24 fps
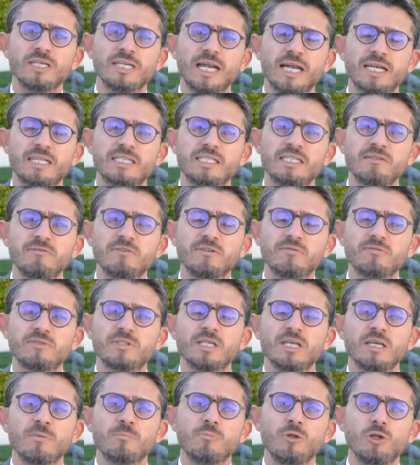Yani Swift
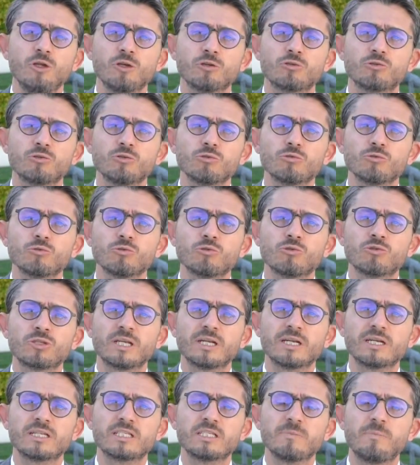biliyorsunuz
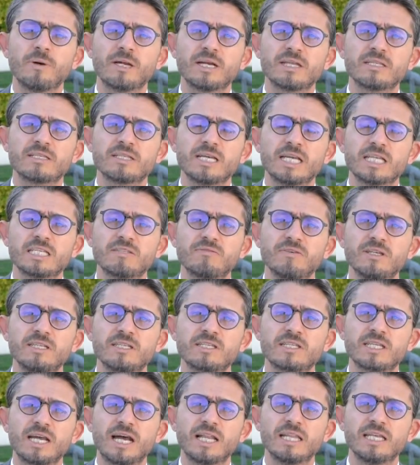uluslararası para
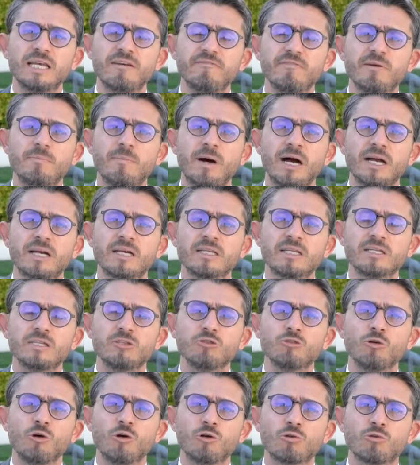transferini sağlayan ve bankaların
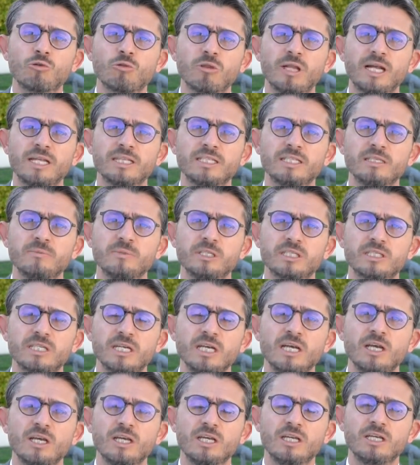yoğun kullandığı bir
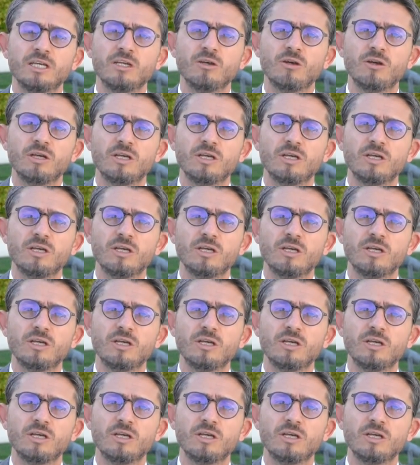e, e,